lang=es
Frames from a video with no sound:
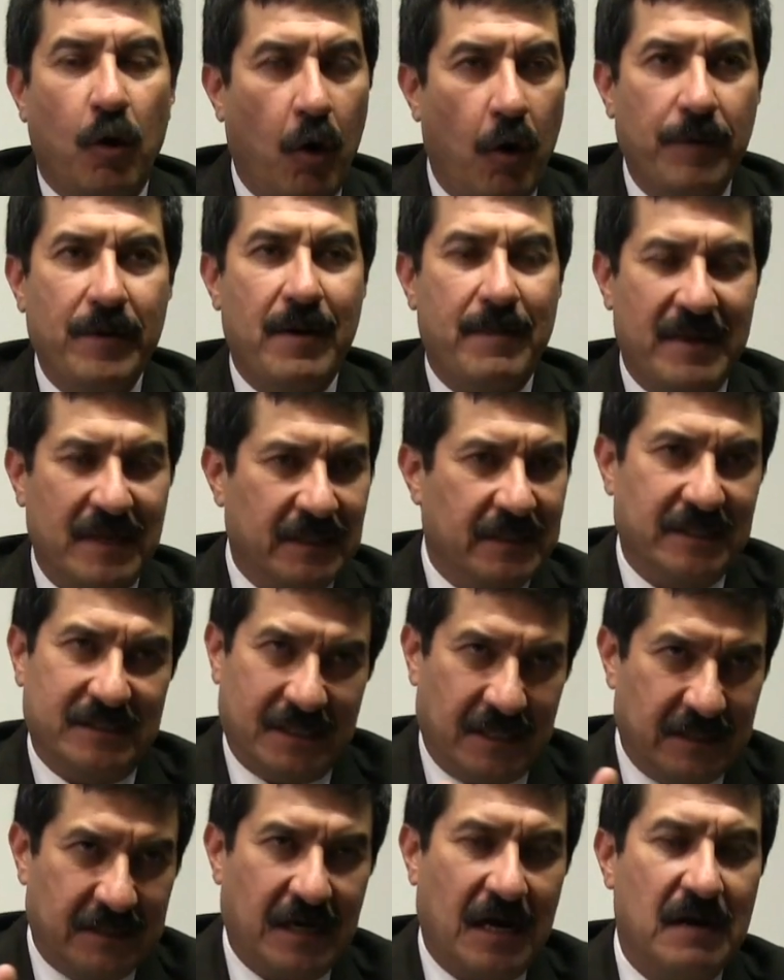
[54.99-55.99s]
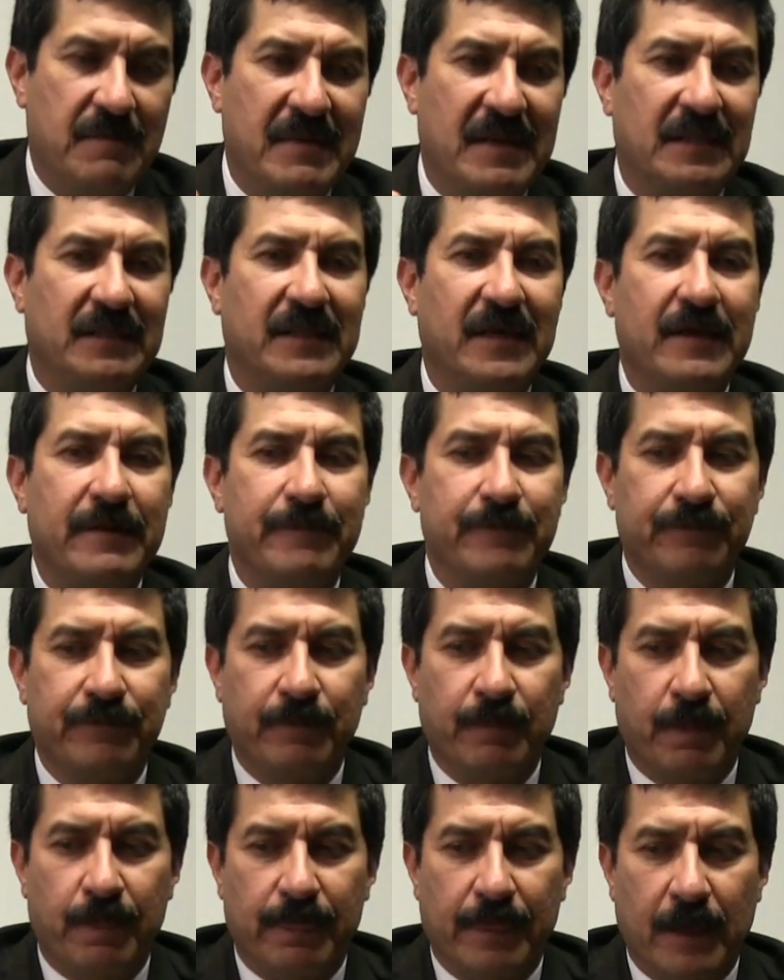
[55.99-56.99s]
Obviamente, centralmente,
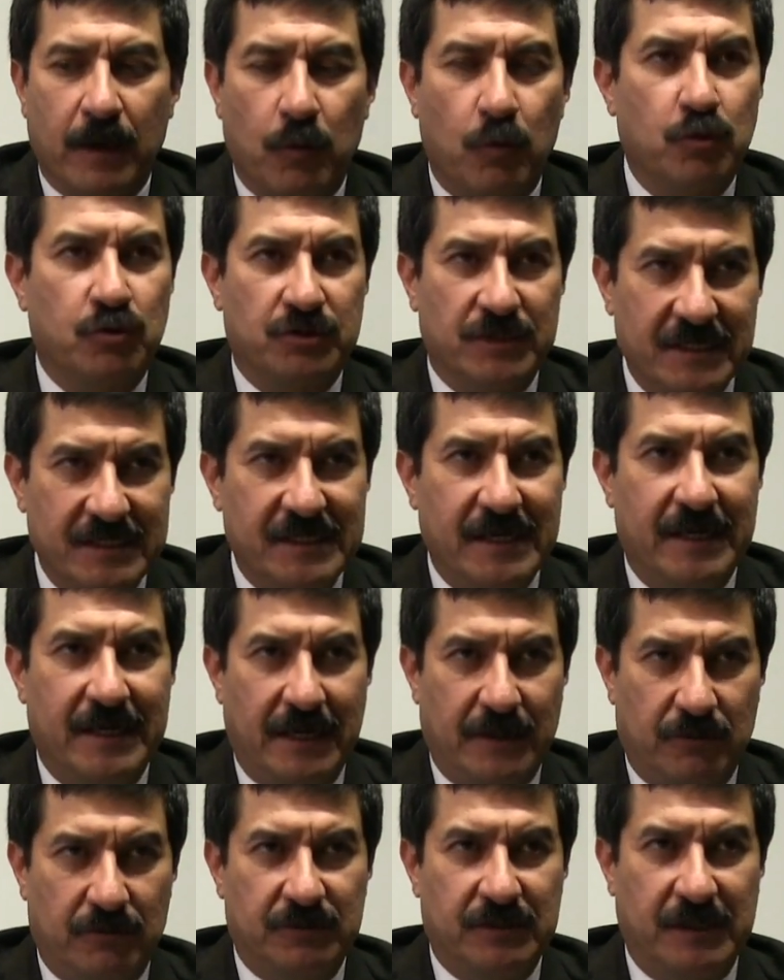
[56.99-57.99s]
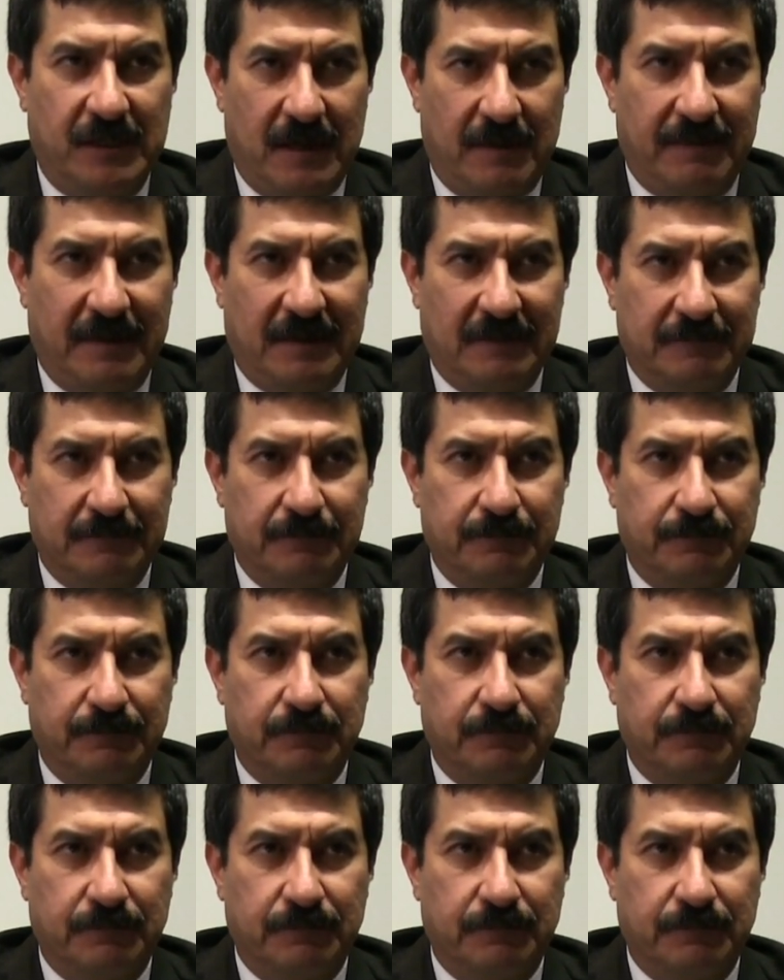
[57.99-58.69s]
justicia en Ayotzinapa.